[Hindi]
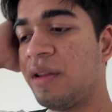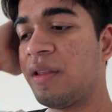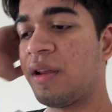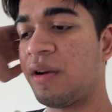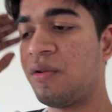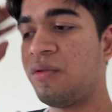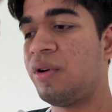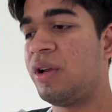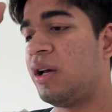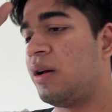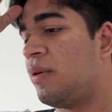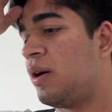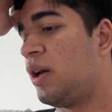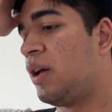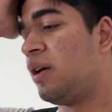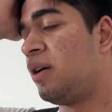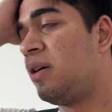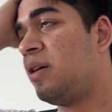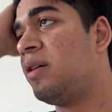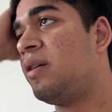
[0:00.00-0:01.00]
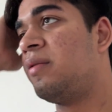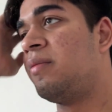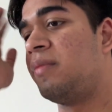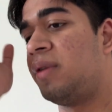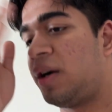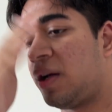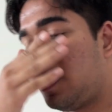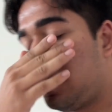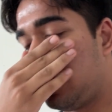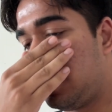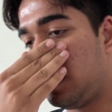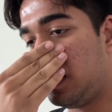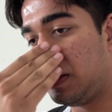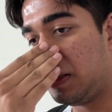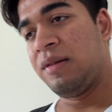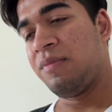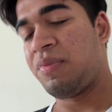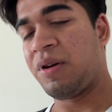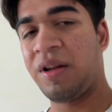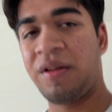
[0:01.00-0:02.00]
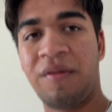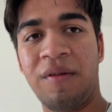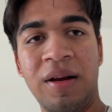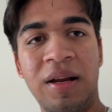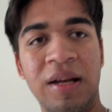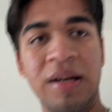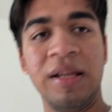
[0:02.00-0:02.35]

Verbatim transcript: जरूरी है भाई बट हाँ प्रेस वाला